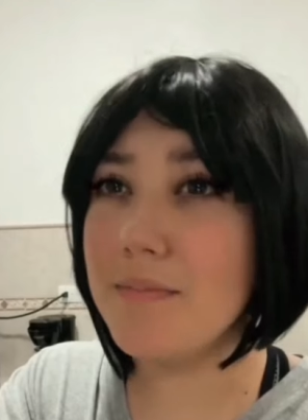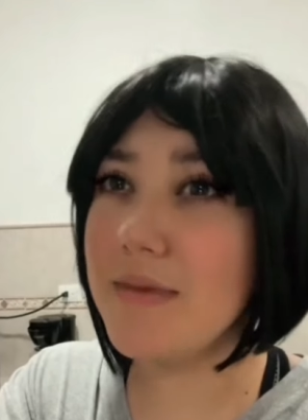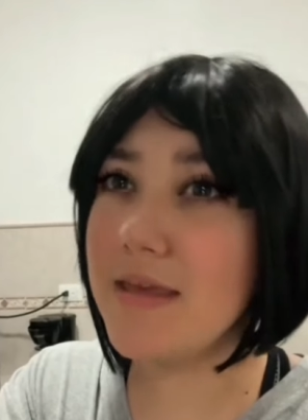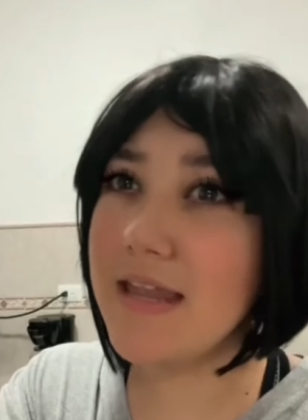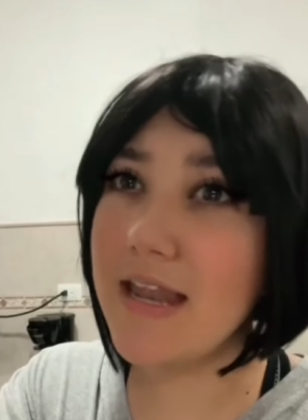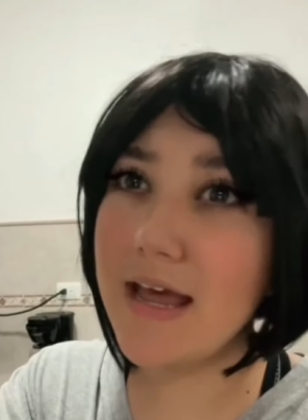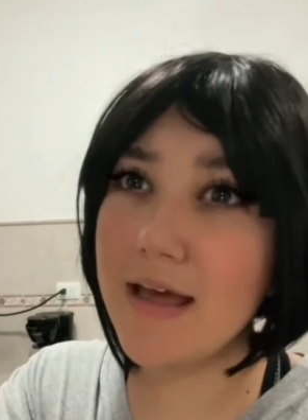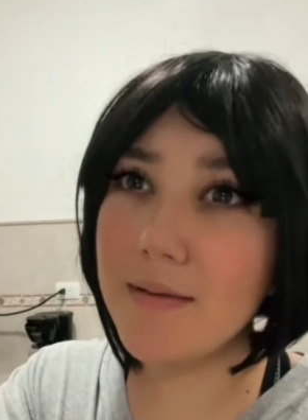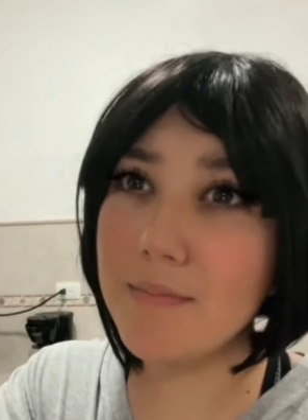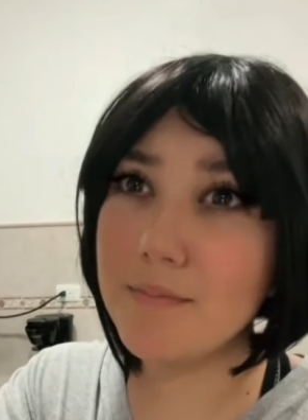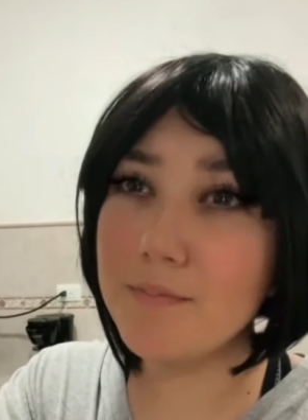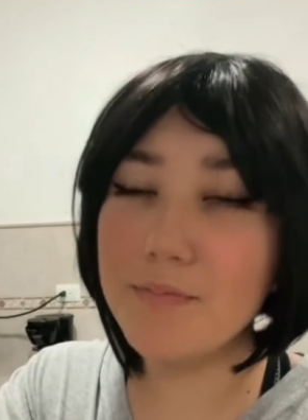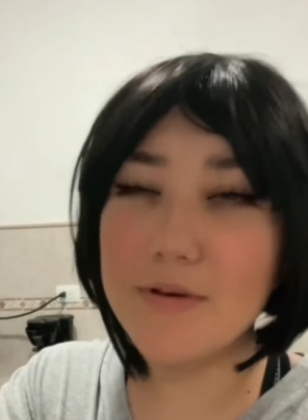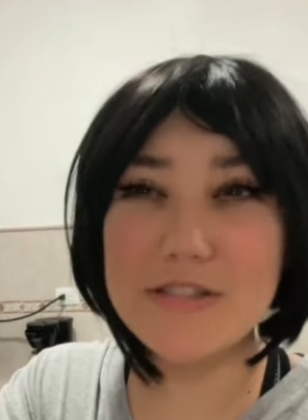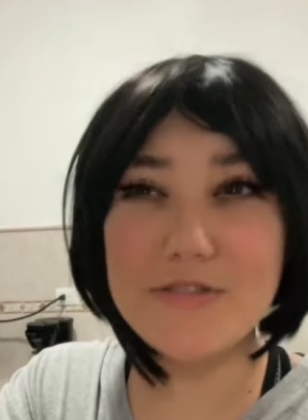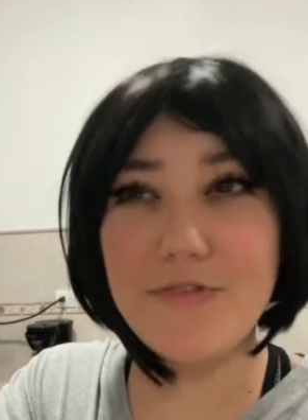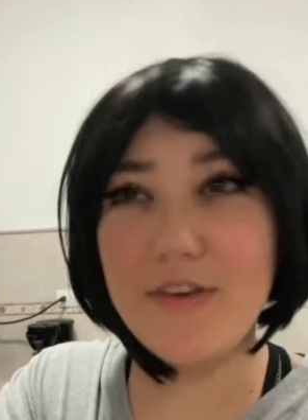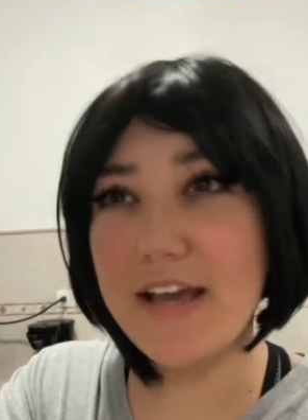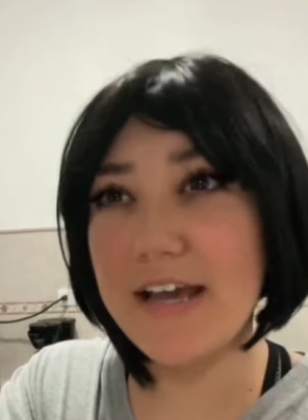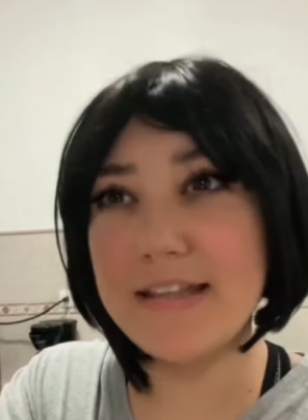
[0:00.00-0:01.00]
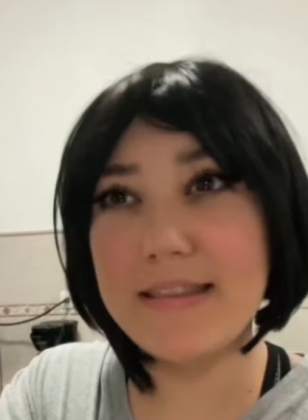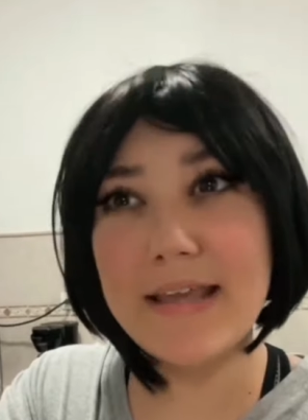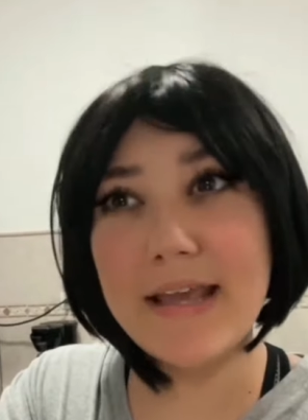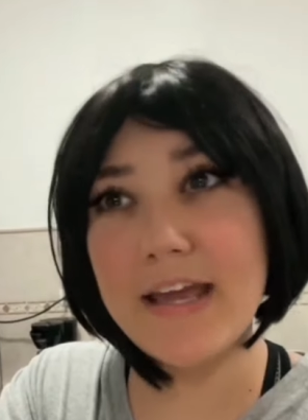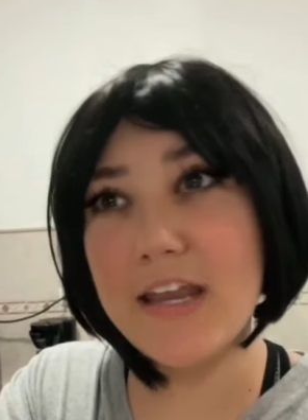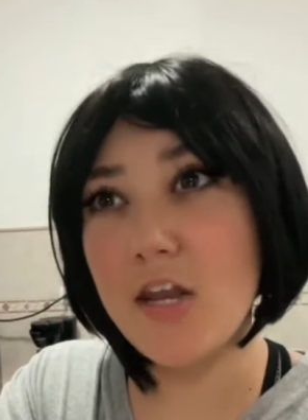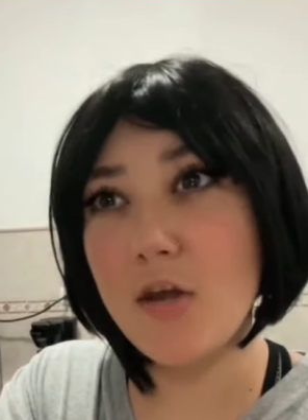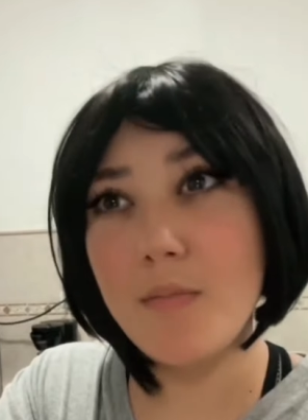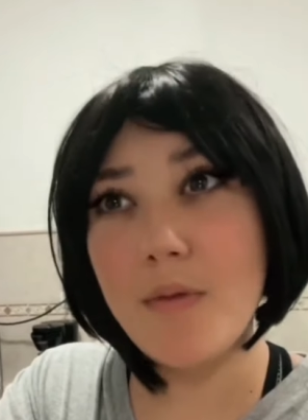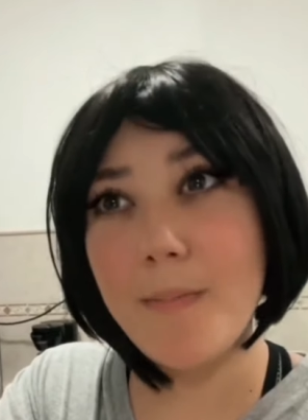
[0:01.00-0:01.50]
mira, pues fíjate
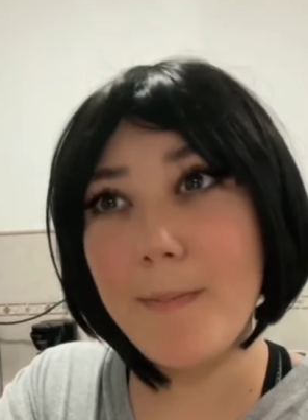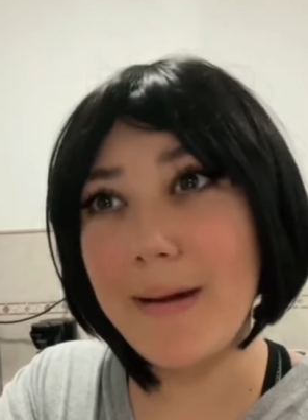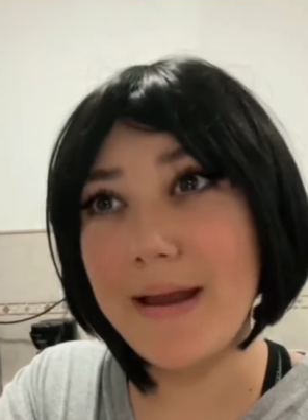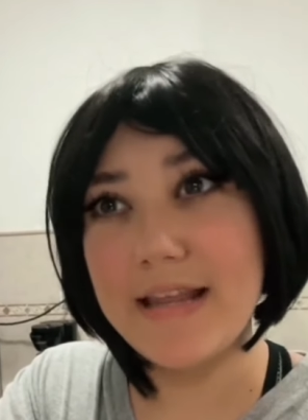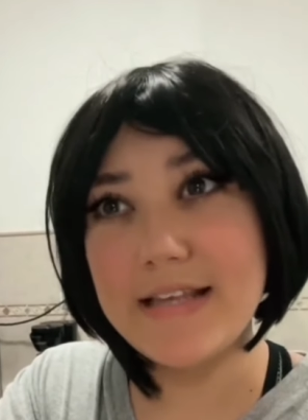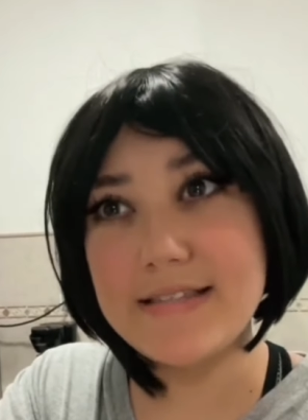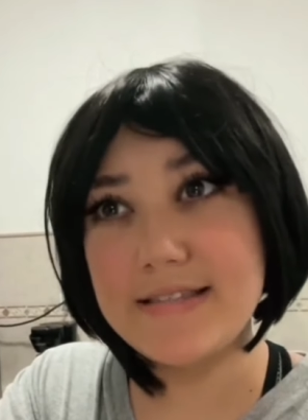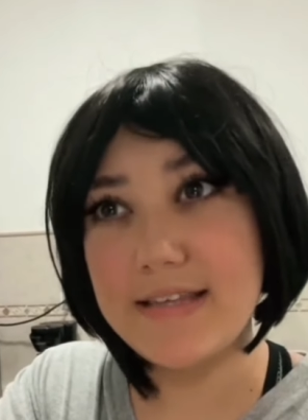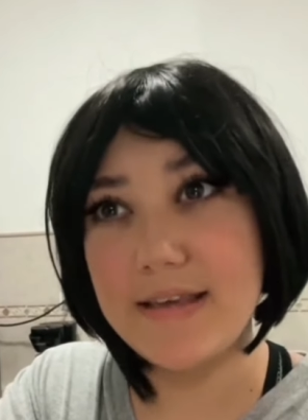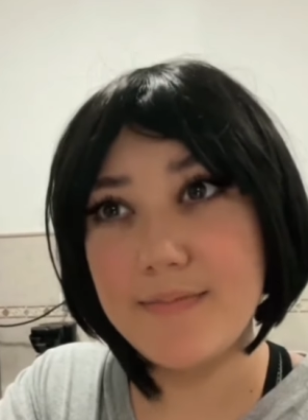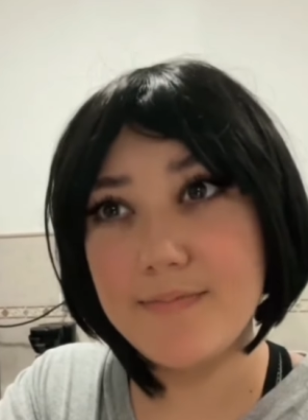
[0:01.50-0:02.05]
que no me parece.